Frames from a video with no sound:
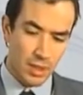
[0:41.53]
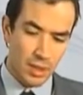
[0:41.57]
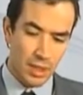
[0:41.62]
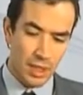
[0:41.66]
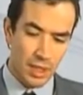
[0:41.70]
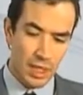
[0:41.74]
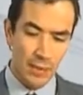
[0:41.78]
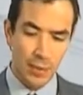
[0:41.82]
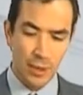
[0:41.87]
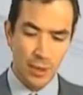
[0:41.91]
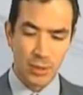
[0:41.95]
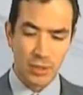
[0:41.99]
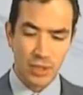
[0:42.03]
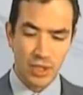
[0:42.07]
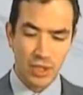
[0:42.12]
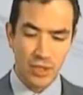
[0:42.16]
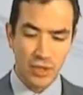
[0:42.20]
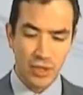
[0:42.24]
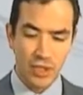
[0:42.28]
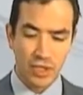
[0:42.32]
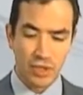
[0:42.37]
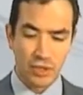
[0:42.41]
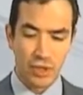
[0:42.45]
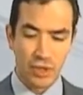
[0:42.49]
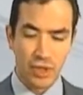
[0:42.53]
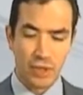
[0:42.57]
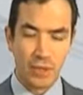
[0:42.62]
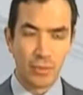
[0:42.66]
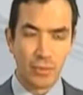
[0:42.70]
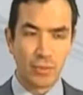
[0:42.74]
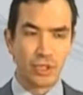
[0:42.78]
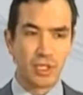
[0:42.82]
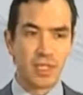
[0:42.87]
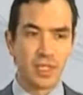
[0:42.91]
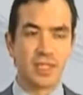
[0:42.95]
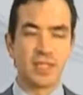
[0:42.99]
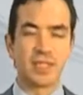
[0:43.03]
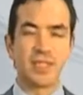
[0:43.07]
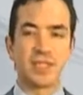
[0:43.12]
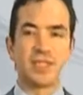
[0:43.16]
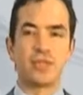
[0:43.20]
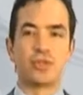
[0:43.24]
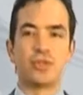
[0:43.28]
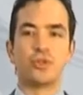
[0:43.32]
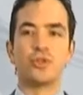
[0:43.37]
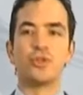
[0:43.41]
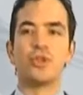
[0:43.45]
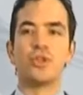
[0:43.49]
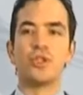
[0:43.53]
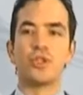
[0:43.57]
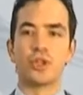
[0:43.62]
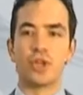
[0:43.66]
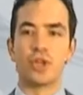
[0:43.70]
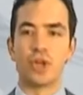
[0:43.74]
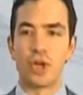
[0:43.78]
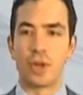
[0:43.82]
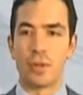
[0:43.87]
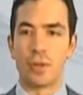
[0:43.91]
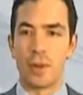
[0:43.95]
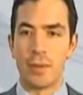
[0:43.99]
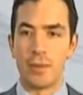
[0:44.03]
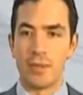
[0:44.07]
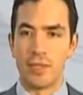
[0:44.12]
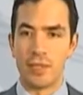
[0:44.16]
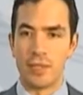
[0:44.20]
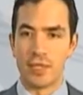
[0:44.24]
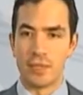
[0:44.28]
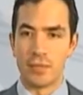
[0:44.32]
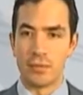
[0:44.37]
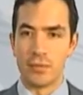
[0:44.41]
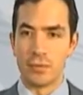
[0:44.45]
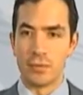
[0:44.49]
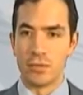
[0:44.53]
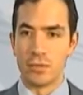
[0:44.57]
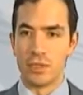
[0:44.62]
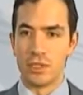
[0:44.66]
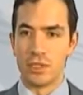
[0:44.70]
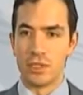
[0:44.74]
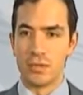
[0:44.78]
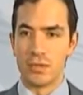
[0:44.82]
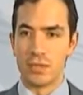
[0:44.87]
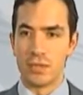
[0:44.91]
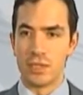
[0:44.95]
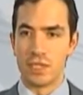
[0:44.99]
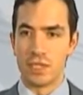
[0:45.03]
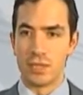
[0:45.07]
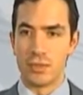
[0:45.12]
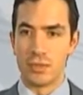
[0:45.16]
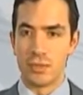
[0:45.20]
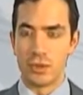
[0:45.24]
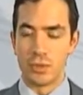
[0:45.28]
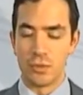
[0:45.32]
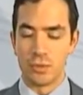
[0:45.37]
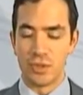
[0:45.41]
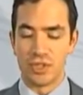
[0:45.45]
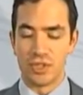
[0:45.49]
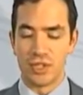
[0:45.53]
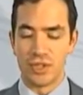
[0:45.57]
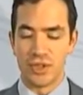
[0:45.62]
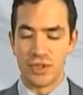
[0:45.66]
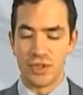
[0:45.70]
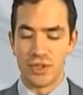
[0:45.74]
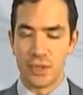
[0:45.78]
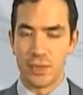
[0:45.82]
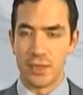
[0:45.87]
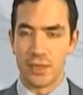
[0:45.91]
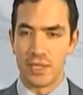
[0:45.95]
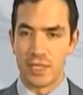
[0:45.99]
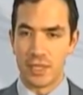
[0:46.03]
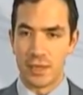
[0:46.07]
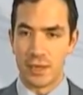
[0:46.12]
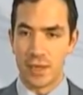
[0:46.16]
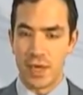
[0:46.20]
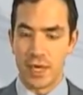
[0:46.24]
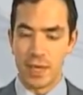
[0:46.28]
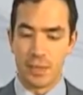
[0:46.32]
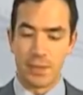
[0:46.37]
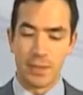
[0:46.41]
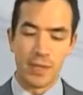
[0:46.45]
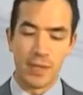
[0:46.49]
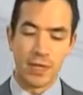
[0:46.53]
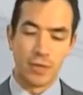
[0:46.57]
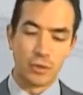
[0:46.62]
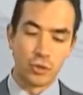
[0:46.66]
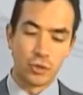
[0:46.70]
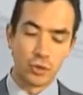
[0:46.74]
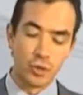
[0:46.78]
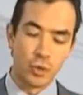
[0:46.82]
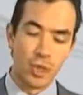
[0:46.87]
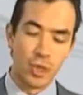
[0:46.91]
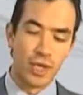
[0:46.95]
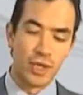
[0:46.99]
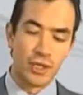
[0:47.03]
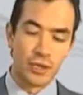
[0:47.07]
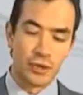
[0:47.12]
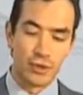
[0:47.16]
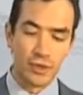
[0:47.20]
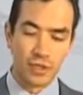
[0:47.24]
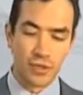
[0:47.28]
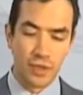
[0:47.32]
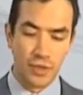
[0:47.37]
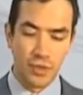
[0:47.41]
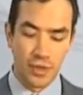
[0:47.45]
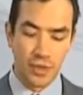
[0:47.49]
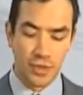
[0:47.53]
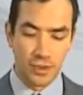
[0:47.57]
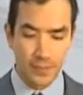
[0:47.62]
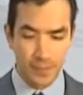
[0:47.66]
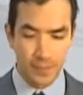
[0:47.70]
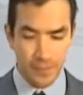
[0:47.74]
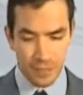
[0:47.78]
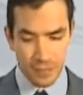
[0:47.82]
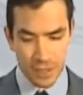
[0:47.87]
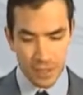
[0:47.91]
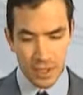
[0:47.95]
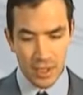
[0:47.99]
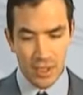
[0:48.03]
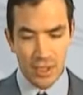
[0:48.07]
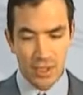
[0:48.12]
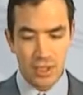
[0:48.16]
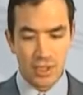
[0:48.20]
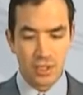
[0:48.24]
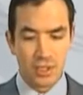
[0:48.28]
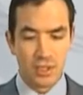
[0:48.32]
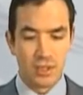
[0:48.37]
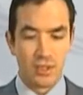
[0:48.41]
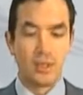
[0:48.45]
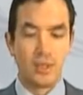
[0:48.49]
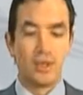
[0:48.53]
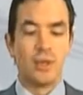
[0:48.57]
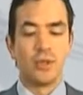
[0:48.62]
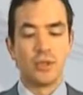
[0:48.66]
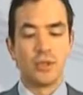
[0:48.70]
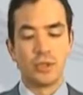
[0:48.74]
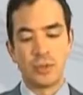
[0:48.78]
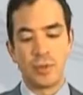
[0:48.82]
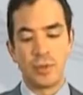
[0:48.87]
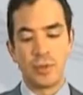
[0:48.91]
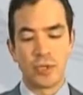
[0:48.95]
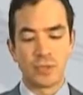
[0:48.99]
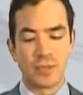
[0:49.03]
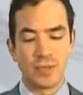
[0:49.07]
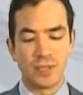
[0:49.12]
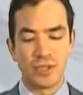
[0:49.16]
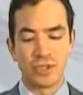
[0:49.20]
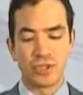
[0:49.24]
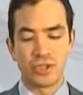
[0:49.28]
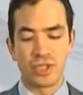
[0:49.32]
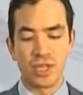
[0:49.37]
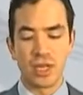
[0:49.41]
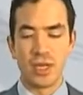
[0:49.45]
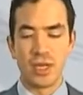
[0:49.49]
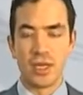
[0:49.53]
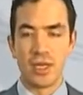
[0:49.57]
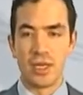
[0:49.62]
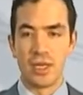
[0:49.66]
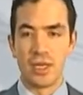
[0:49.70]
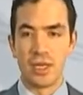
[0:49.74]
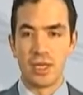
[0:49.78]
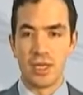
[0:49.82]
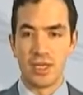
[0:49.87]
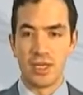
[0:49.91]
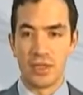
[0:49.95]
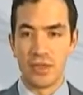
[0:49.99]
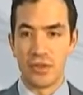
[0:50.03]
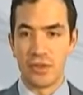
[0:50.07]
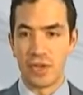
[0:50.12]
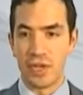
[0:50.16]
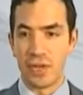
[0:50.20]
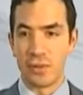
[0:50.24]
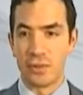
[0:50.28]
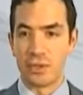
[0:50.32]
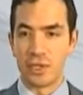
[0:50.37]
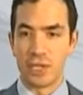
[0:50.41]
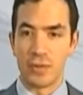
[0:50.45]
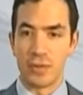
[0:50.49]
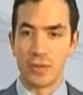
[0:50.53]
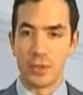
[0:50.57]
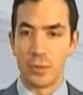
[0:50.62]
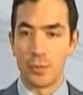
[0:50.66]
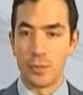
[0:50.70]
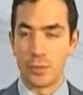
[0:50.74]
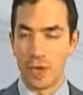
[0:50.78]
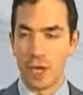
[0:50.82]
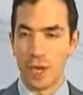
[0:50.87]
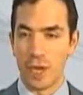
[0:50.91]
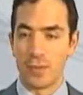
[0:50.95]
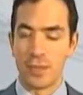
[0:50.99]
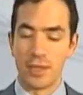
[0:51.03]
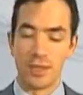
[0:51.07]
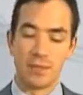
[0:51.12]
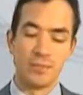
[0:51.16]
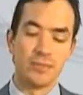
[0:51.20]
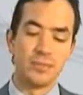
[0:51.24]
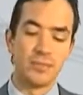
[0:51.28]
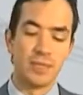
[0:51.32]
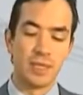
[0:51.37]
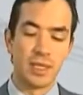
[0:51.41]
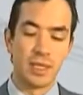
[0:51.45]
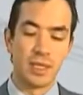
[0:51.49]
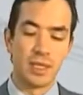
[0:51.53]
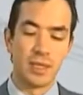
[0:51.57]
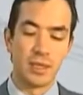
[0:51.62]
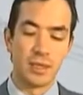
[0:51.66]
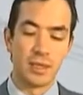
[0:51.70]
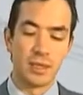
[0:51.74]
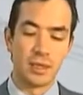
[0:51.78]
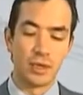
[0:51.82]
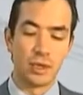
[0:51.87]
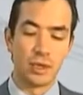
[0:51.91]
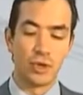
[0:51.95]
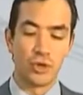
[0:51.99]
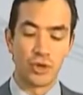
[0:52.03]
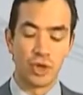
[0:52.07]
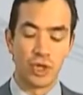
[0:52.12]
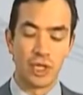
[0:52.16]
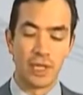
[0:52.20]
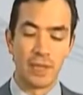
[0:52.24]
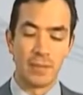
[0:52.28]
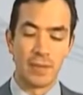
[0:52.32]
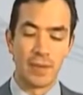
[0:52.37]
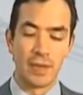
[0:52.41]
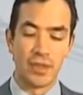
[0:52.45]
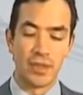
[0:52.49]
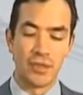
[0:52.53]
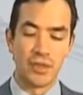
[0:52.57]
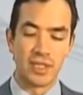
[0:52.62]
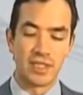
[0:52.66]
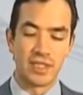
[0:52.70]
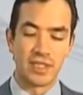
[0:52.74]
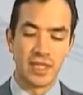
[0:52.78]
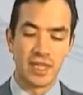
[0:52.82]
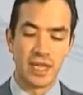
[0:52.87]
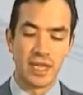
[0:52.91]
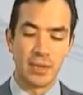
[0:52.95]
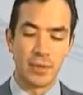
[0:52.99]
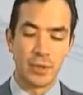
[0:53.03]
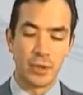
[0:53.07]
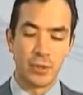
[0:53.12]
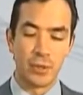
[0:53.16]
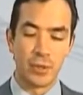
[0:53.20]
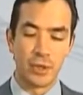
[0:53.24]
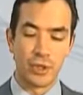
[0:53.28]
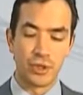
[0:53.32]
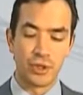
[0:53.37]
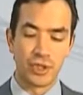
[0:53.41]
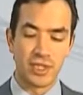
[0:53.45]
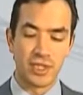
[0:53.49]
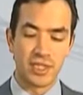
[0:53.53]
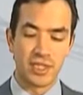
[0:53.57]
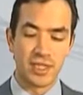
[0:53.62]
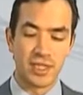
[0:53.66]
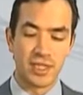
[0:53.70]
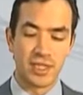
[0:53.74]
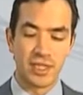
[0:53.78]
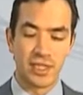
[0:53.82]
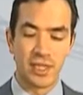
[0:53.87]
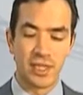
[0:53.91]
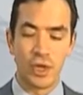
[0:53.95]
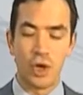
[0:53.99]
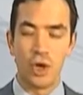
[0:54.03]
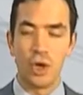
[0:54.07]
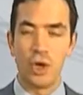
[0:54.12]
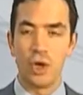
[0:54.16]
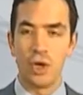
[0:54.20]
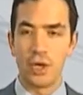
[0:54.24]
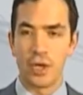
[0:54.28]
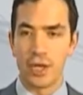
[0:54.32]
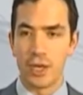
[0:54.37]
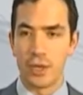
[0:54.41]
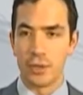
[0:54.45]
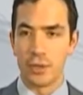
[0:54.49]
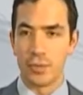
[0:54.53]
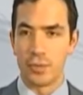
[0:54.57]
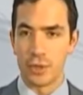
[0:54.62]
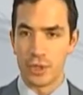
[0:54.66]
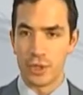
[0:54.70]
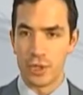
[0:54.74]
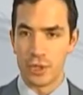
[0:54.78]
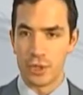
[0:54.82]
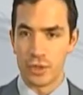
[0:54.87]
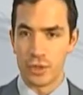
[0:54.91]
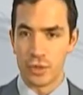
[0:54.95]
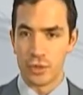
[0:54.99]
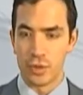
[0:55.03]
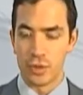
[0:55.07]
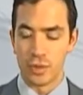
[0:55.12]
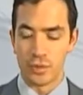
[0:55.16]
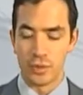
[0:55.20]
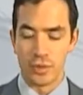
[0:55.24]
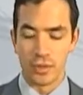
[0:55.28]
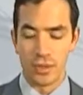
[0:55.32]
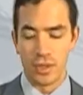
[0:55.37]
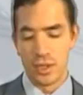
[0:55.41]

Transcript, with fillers: ¿Qué podemos hacer? os decíamos antes que esto es un entorno normalmente muy intuitivo y muy sencillo para trabajar para el usuario. Es decir, los primeros pasos eh, que, tendríamos abrir un programa de control de PLC sería abrir un proyecto existente o crear un proyecto nuevo.